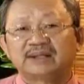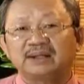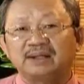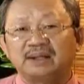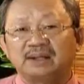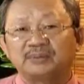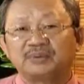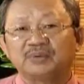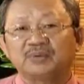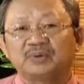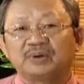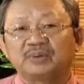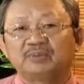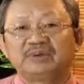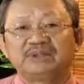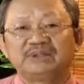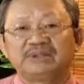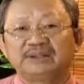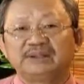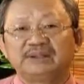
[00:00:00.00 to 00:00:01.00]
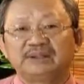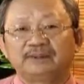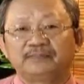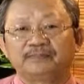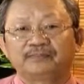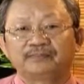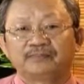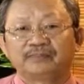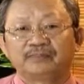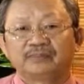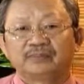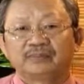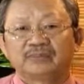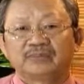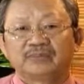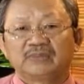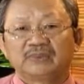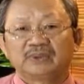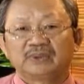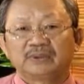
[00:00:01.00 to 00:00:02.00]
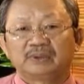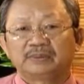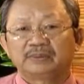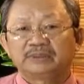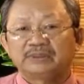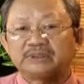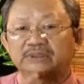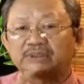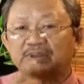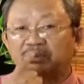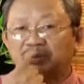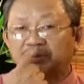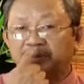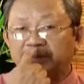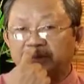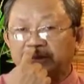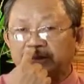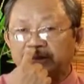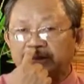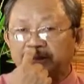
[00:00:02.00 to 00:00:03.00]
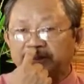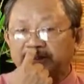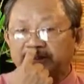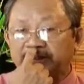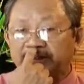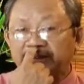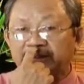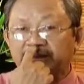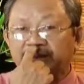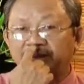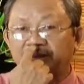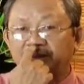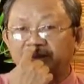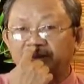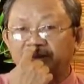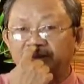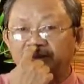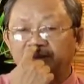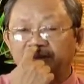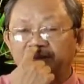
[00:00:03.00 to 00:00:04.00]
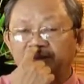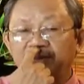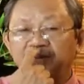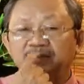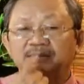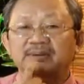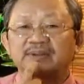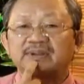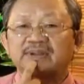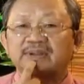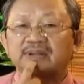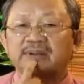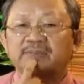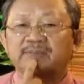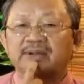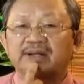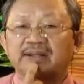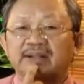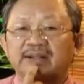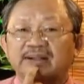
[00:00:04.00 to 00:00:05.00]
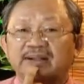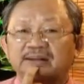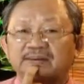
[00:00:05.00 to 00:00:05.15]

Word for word: hợp với quyệt 19 á bữa trước là quyệt 19 thì mình chỉ đây rồi giờ 27 đây